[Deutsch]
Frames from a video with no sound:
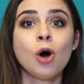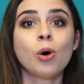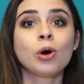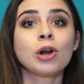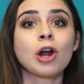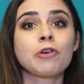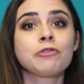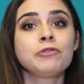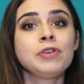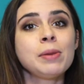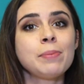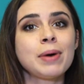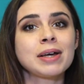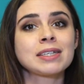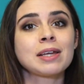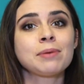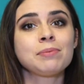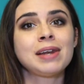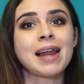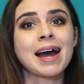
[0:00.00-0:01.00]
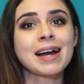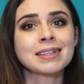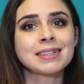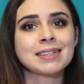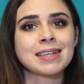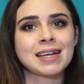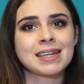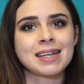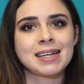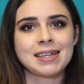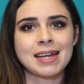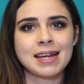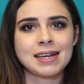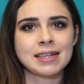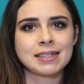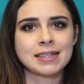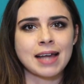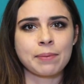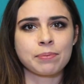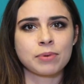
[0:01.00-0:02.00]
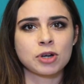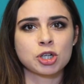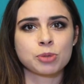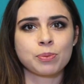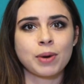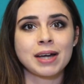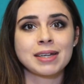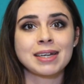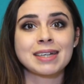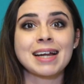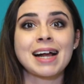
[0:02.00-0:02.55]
und auch viel besser im Langzeitgedächtnis abgespeichert